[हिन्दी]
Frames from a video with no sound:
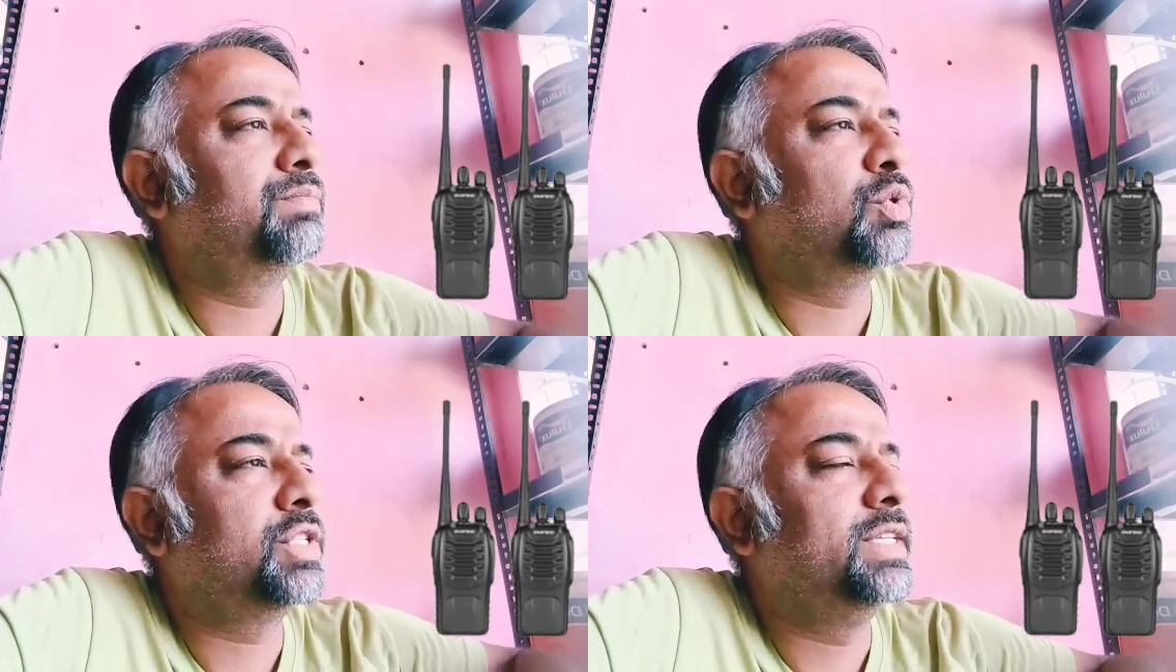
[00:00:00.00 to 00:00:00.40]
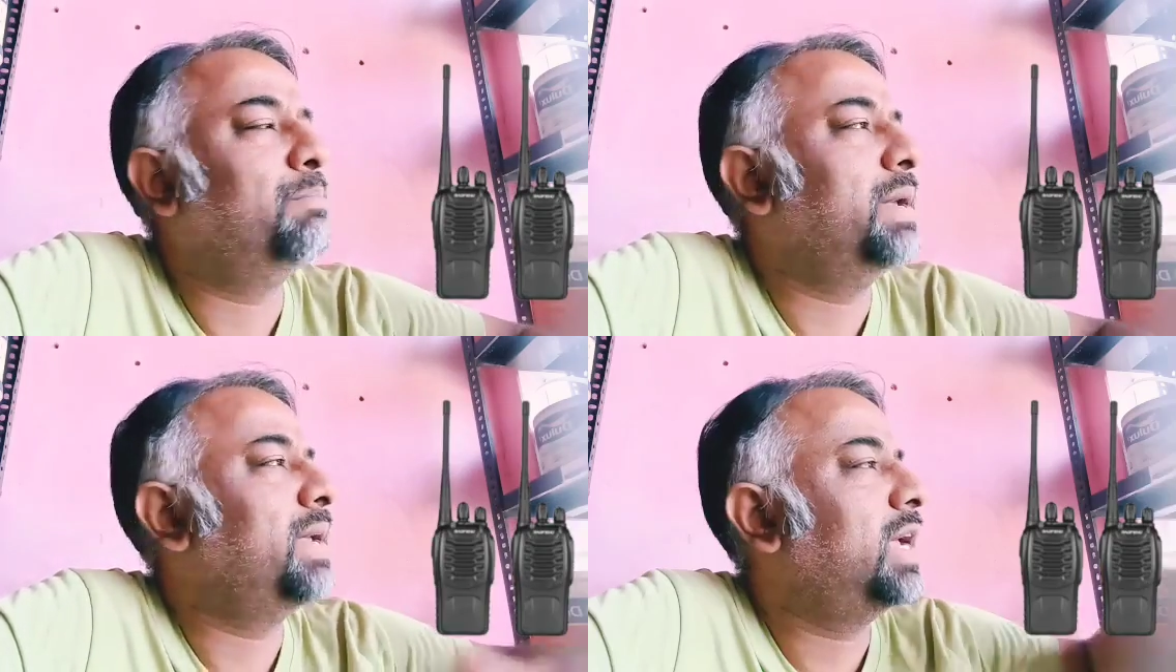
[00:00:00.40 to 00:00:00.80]
उस
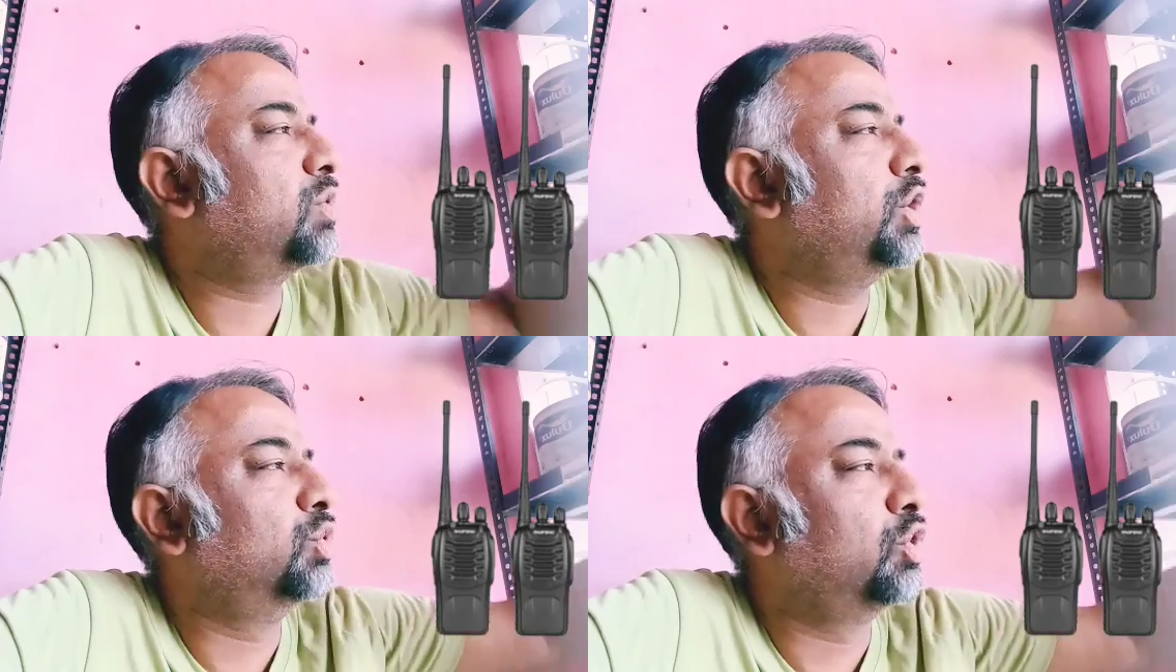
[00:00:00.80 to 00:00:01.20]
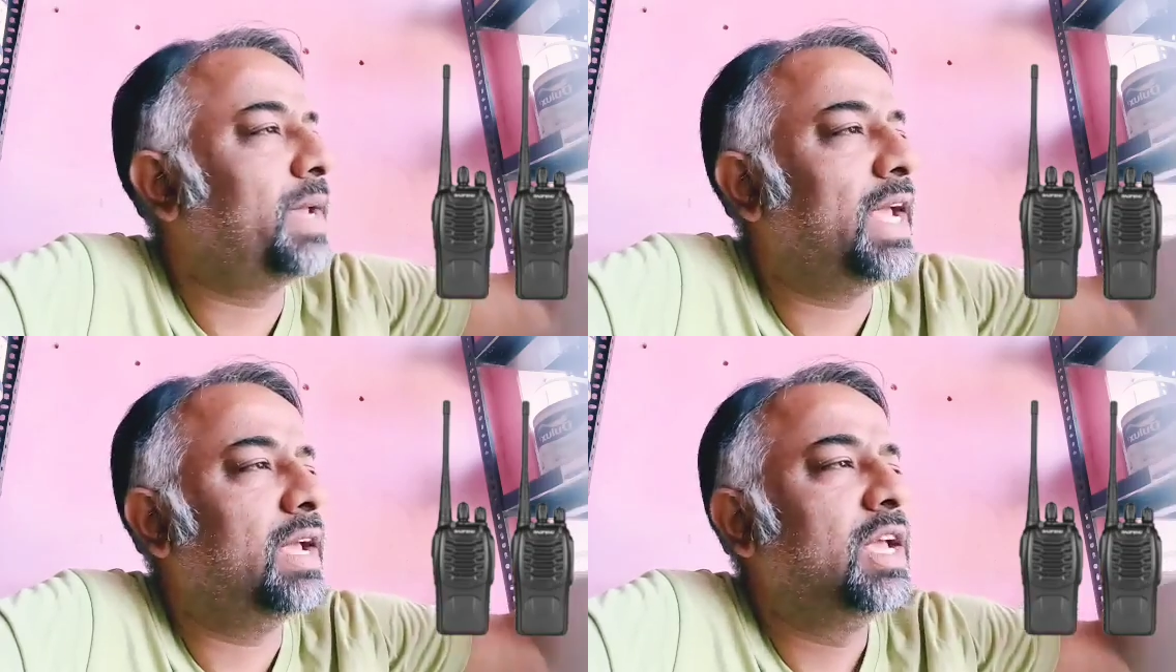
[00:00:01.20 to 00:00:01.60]
डब्बे में है कोई दूर
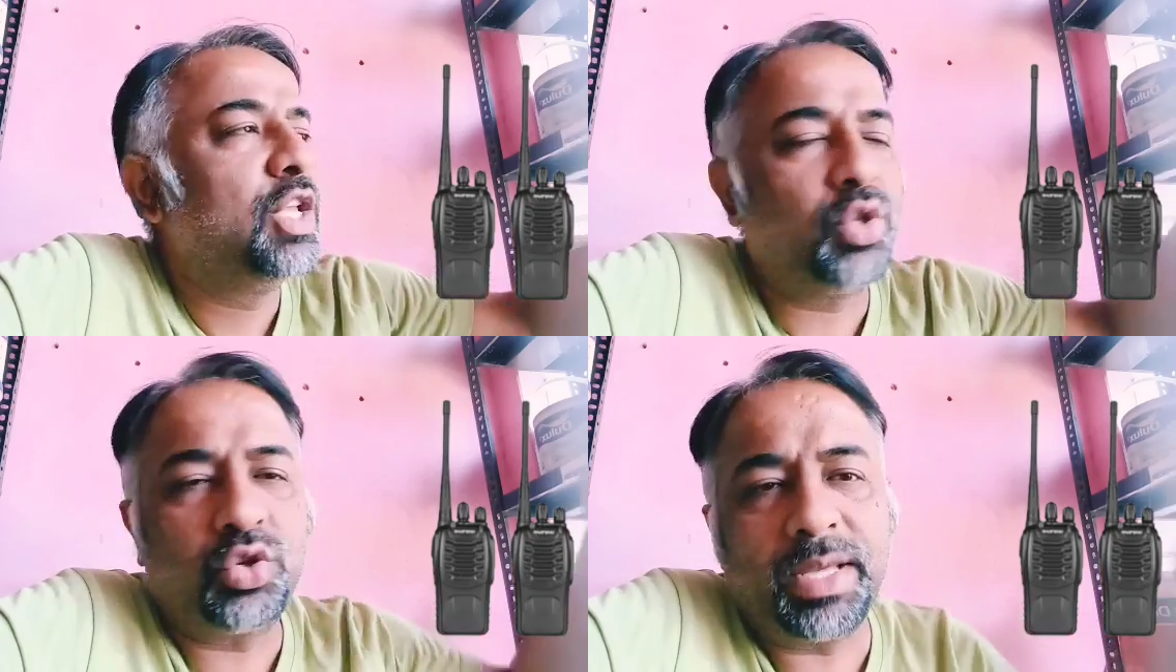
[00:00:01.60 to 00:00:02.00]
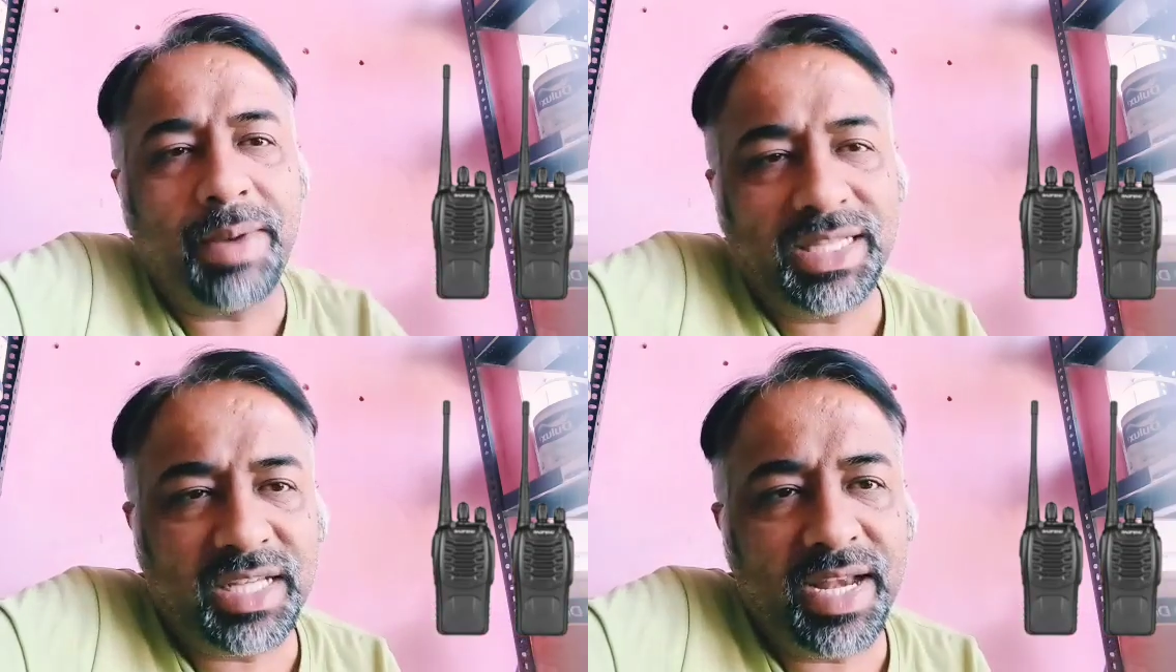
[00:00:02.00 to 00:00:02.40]
में है तो उससे
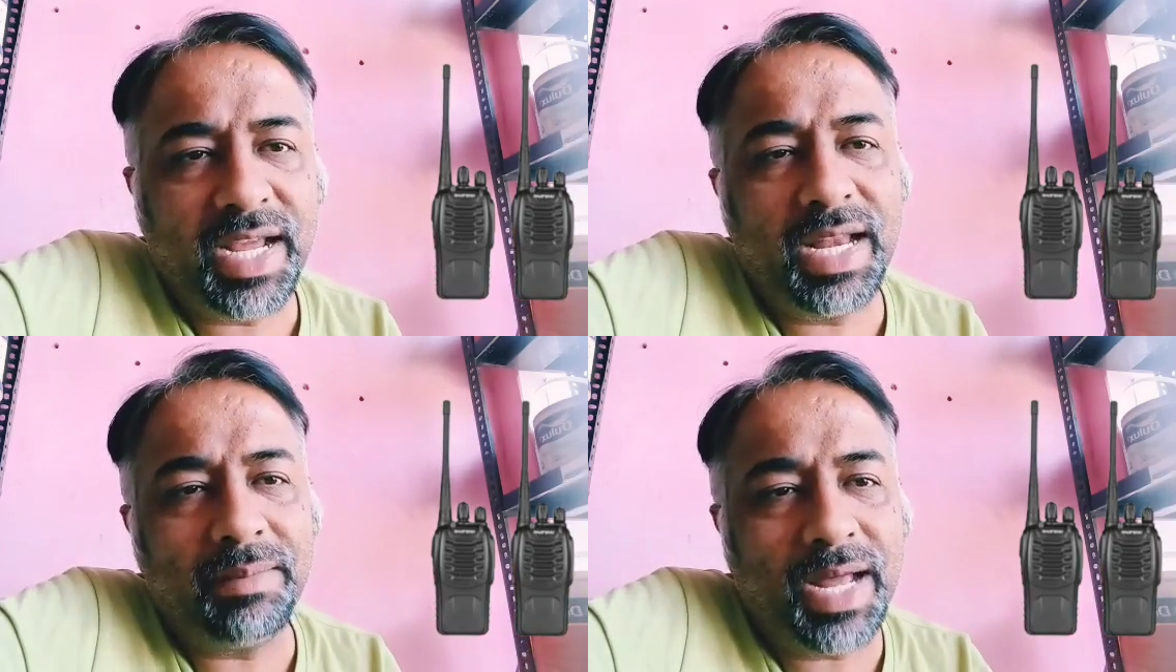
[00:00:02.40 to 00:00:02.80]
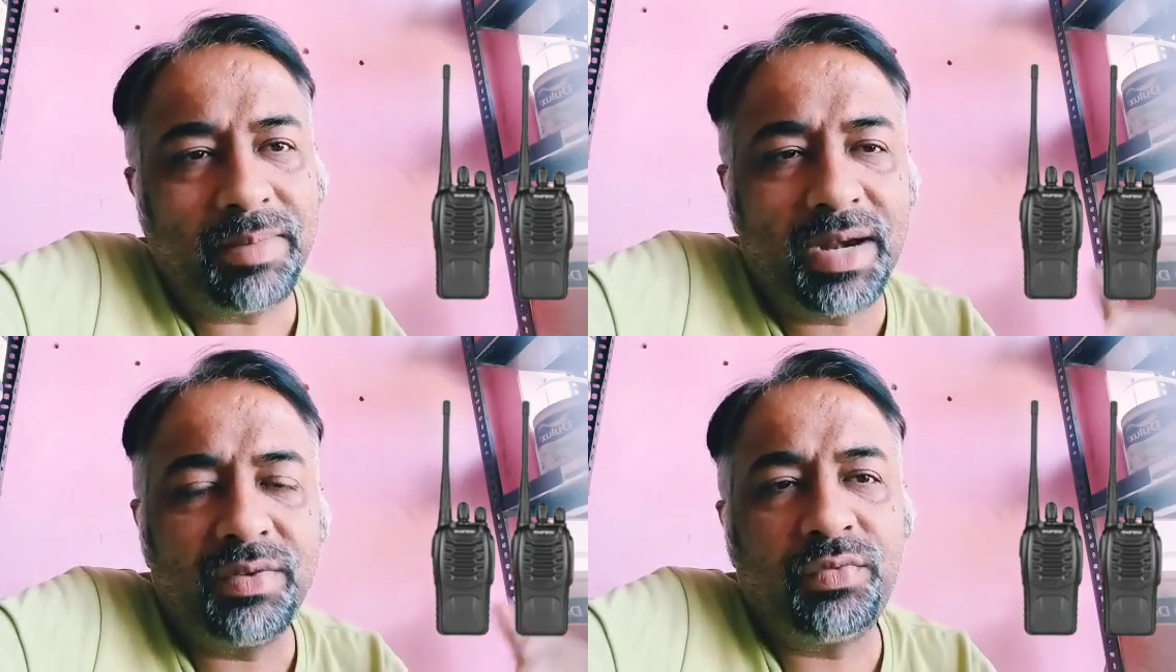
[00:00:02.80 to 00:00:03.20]
बात करने के लिए बार
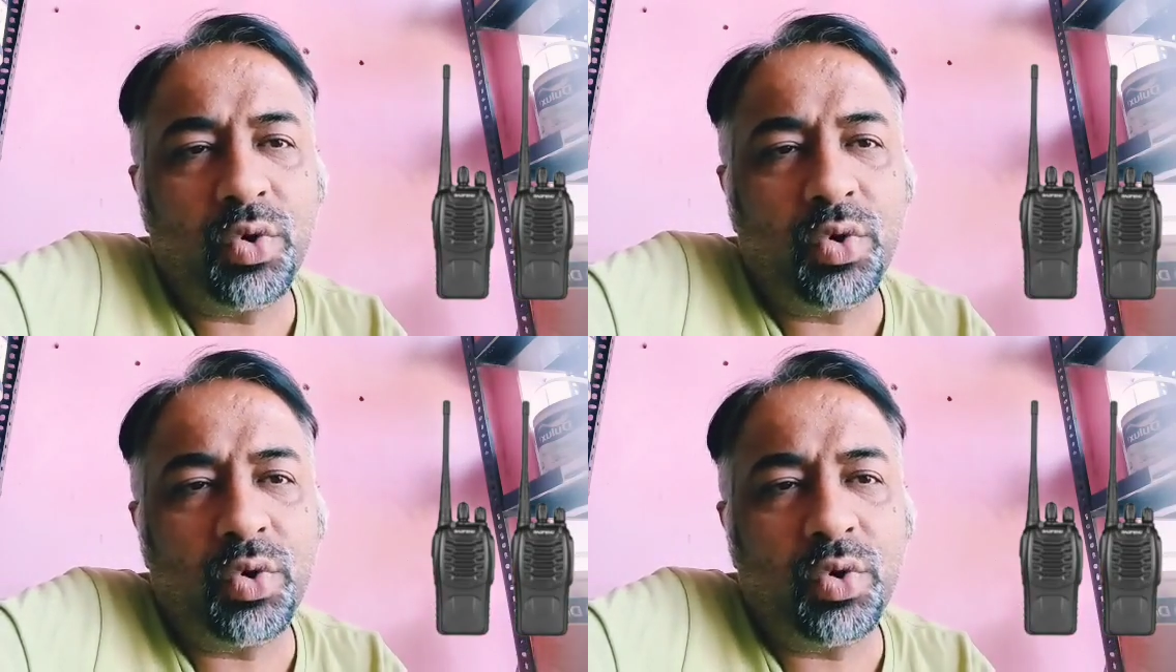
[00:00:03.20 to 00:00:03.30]
बार